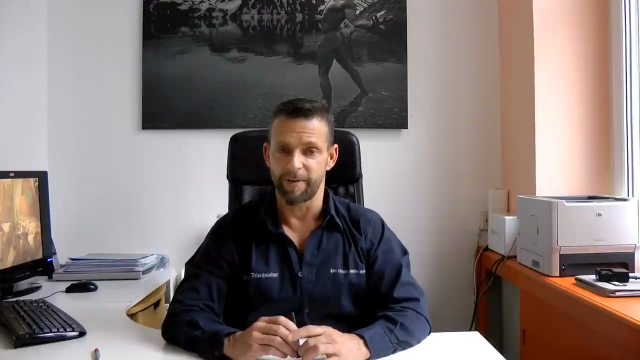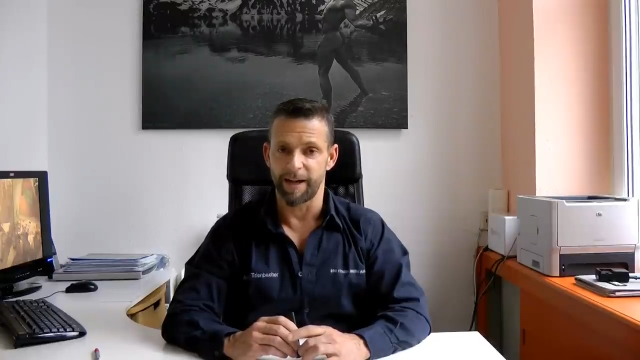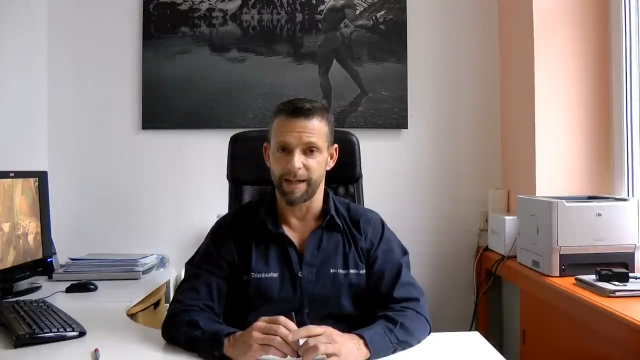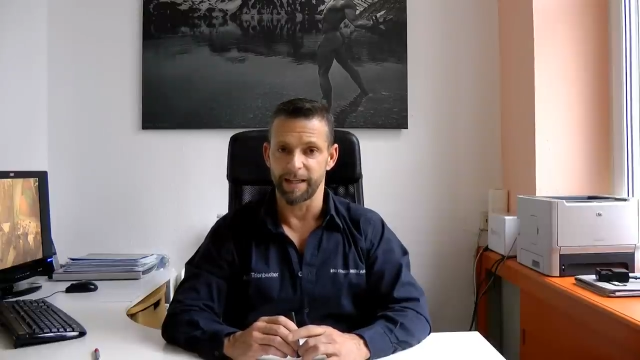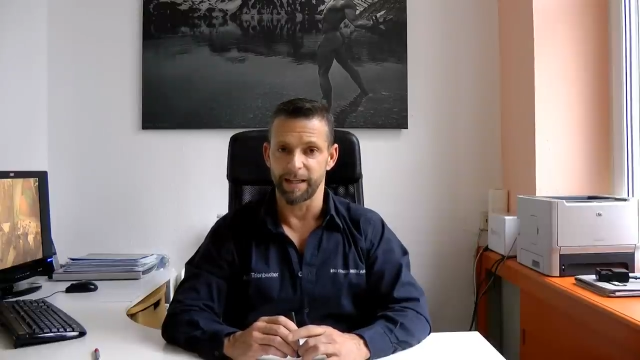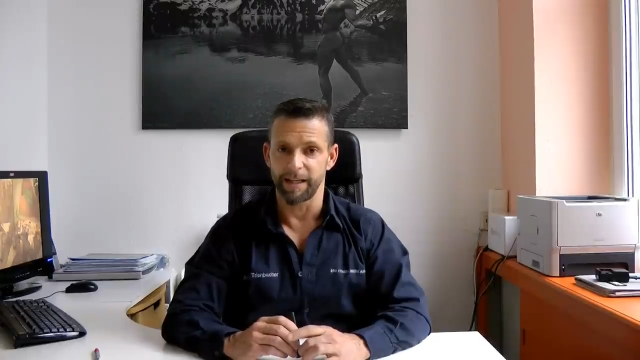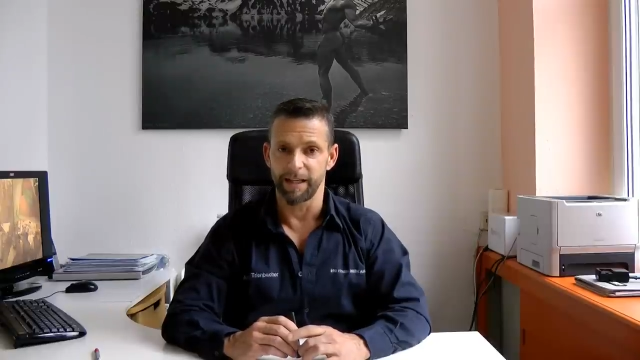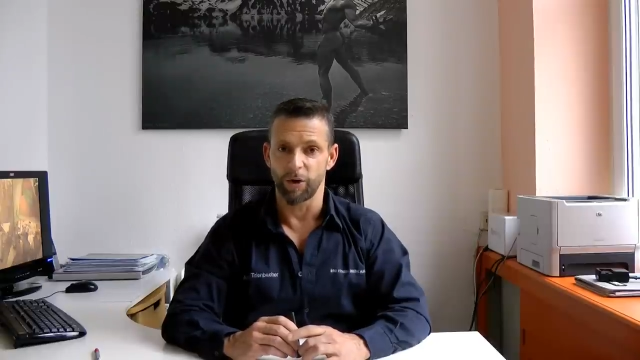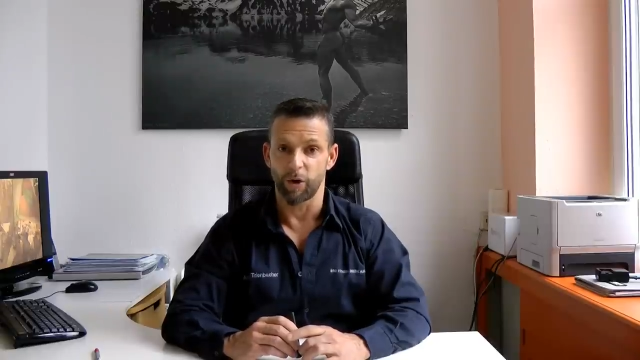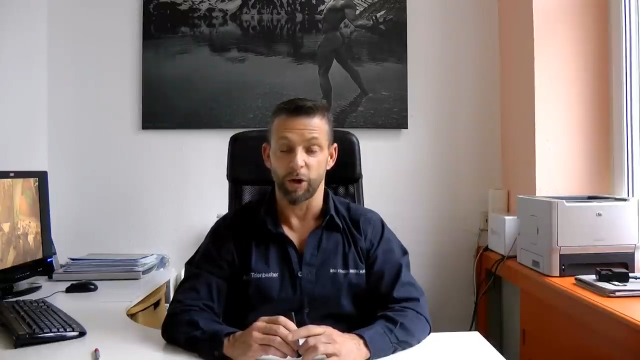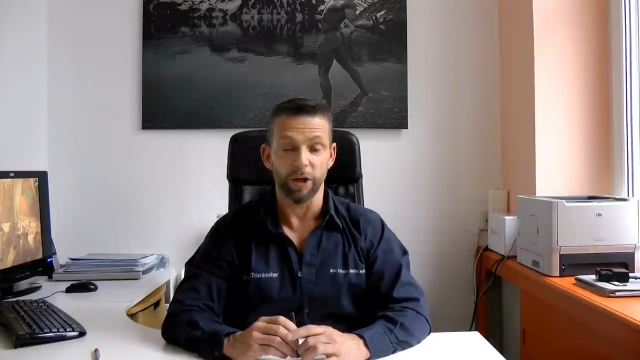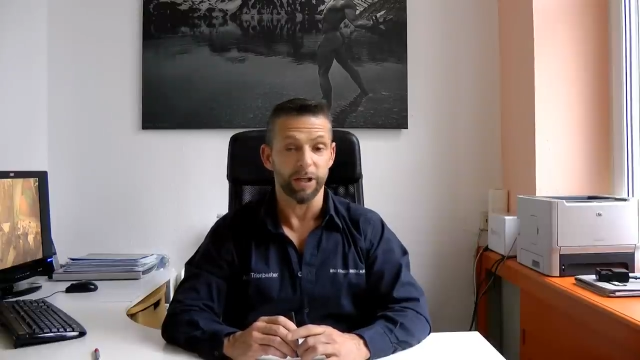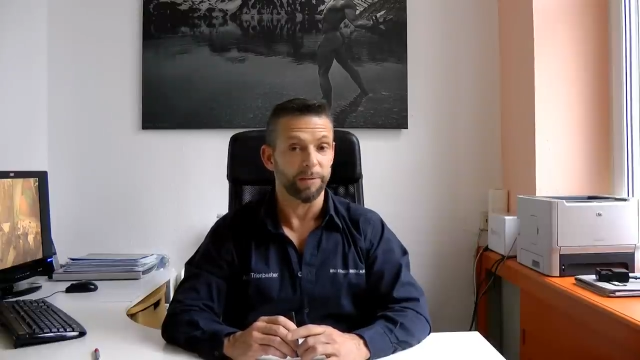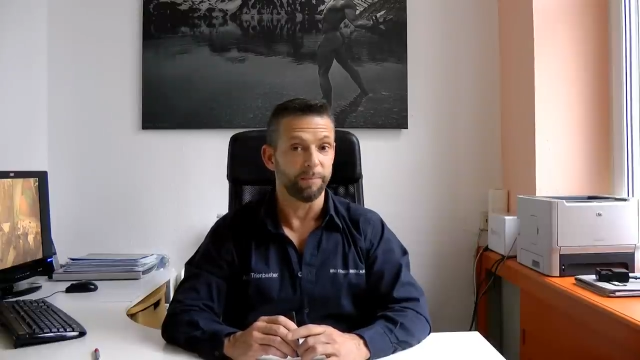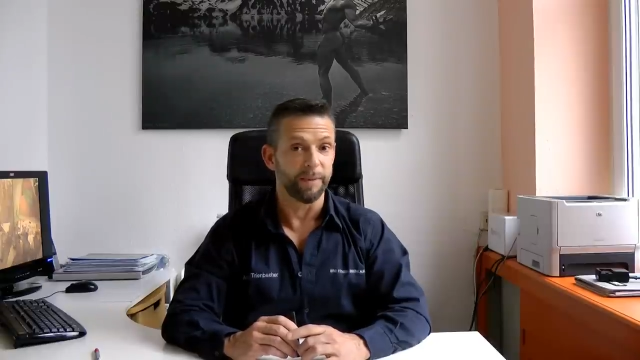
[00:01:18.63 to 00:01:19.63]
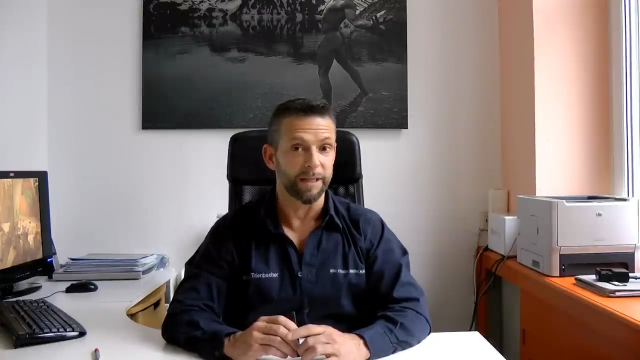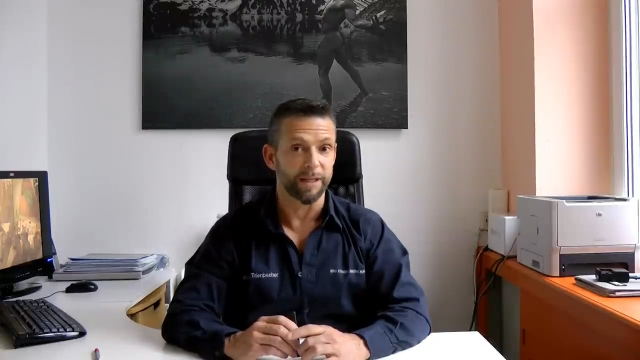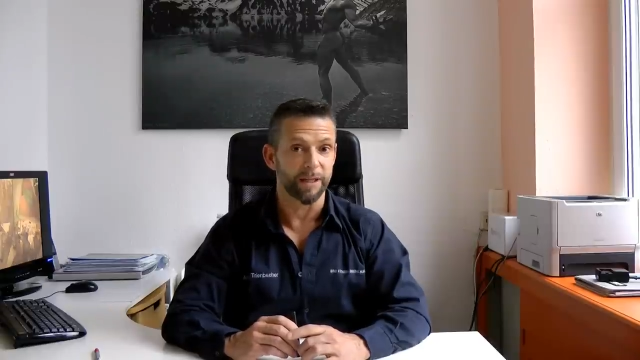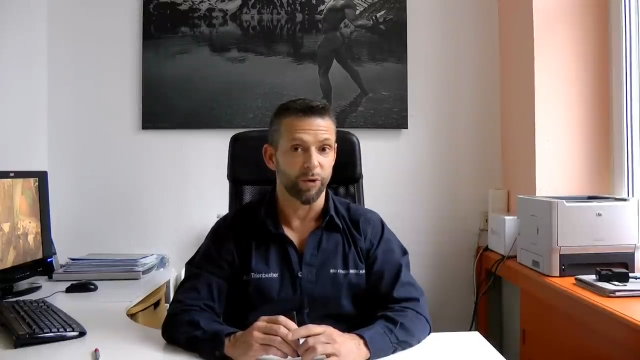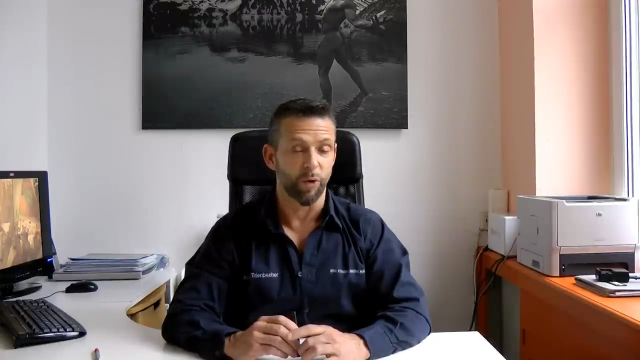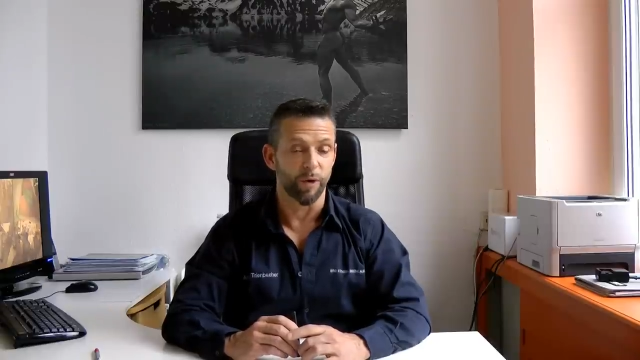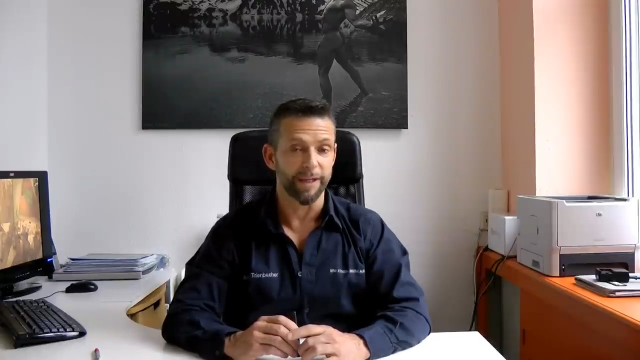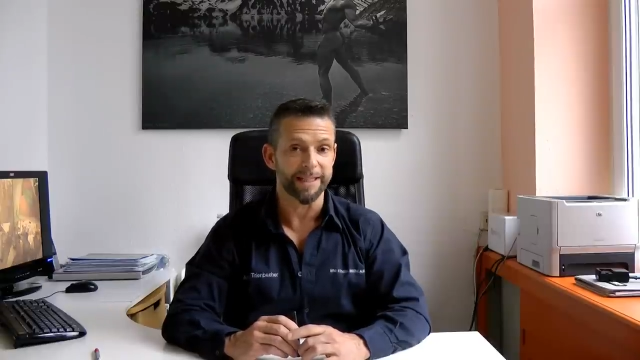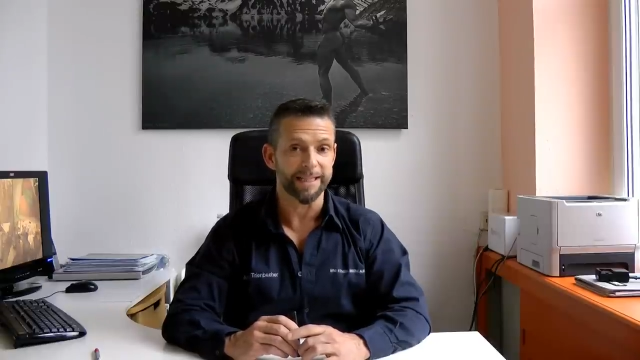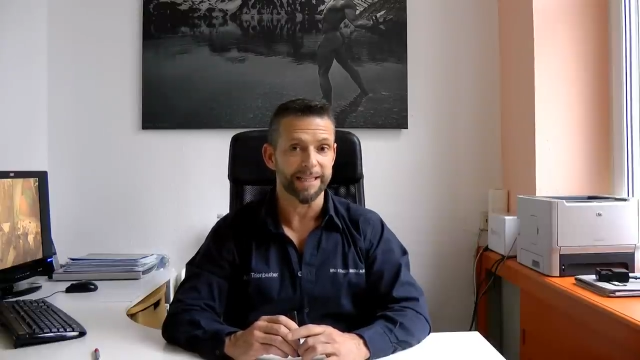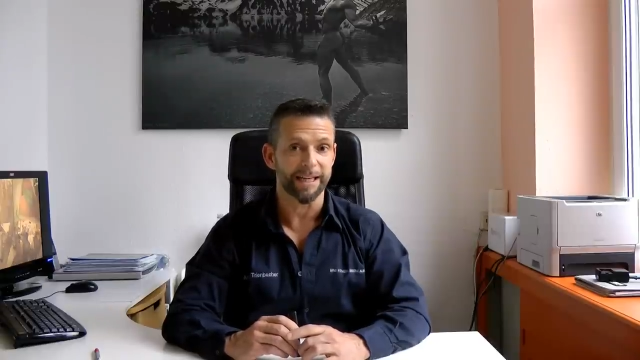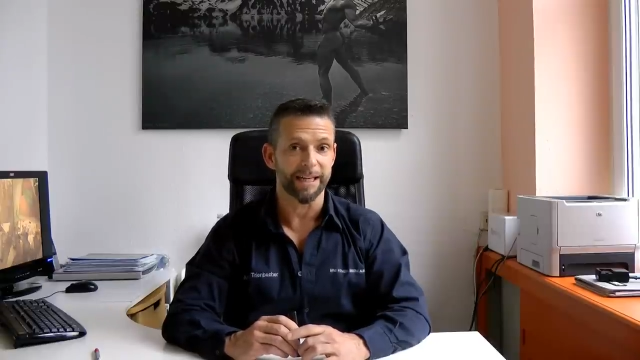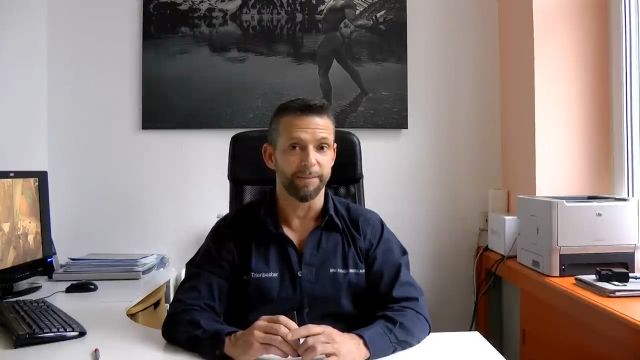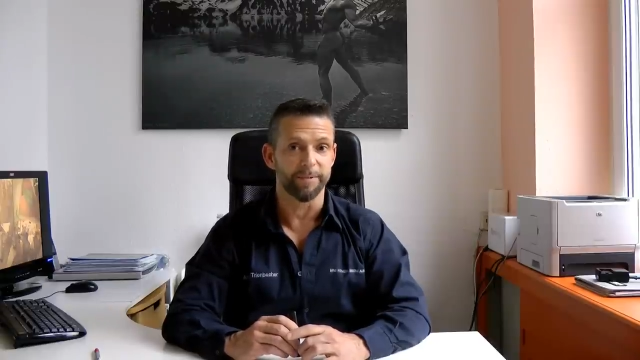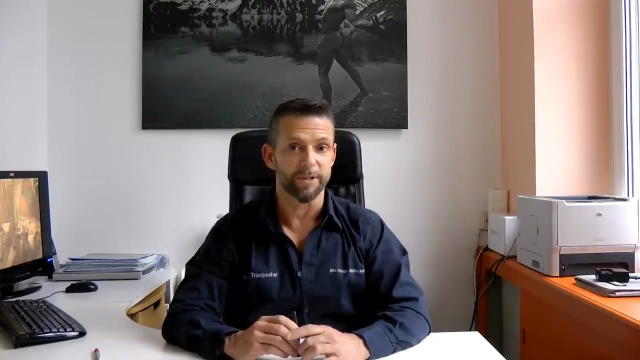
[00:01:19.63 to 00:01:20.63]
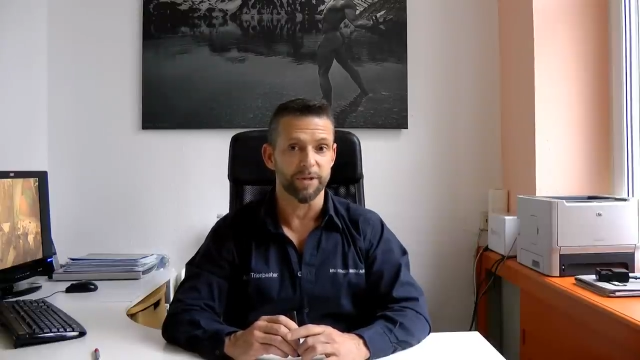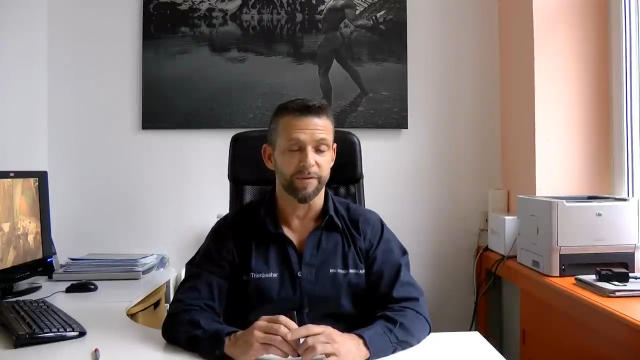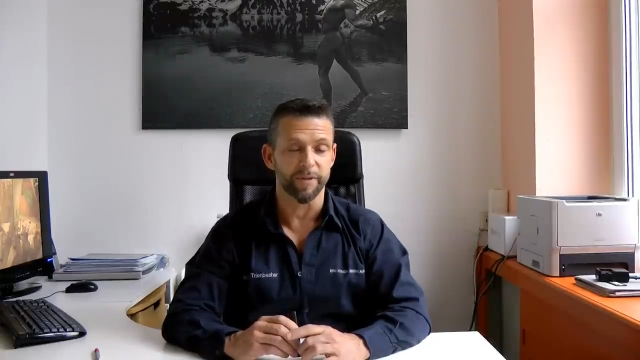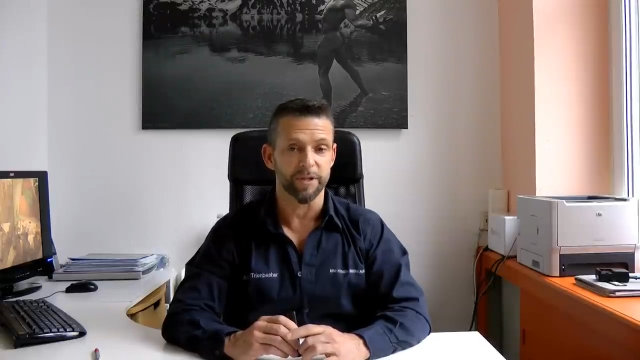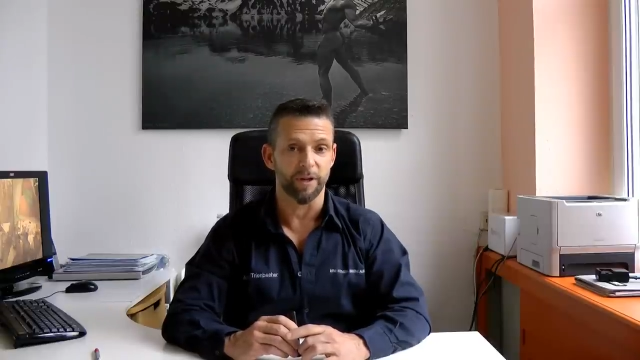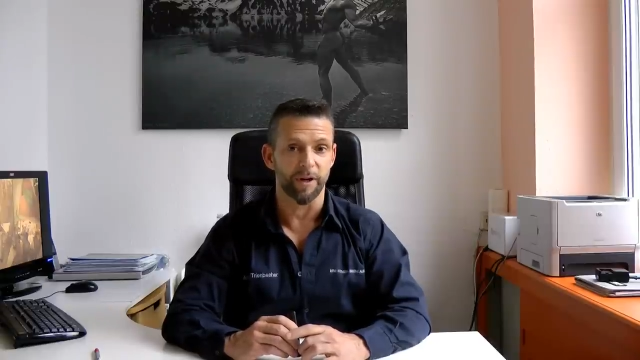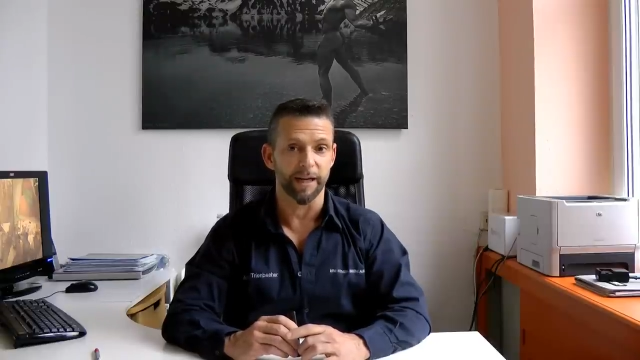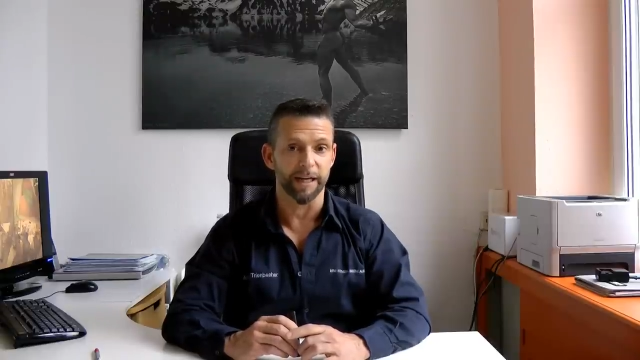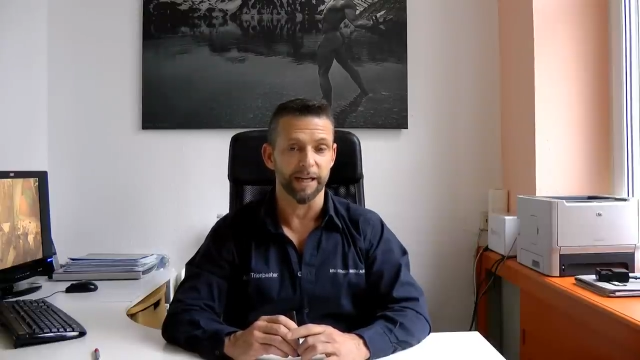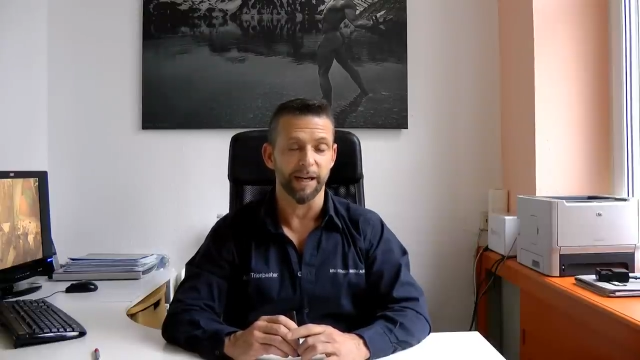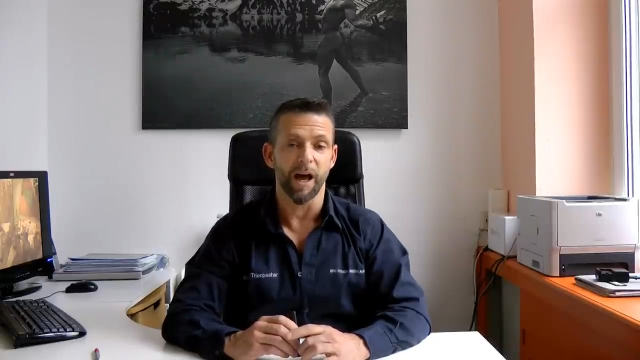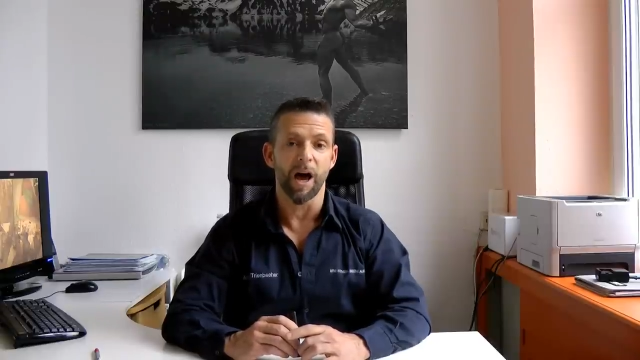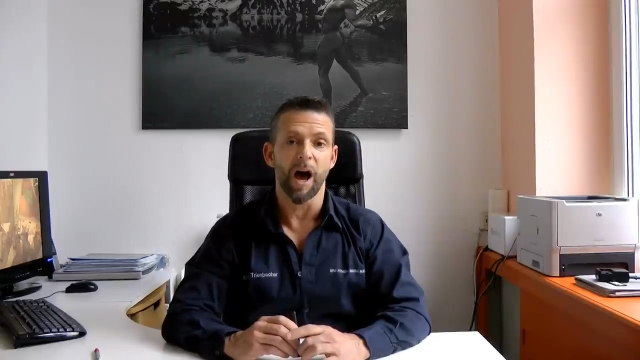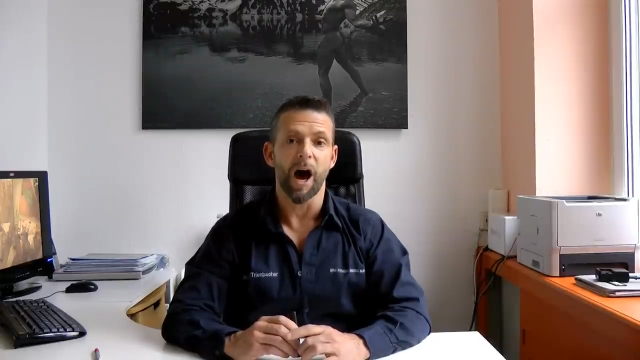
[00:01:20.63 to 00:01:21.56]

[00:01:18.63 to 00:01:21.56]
weiterhin euch mit neuesten Clips zu versorgen,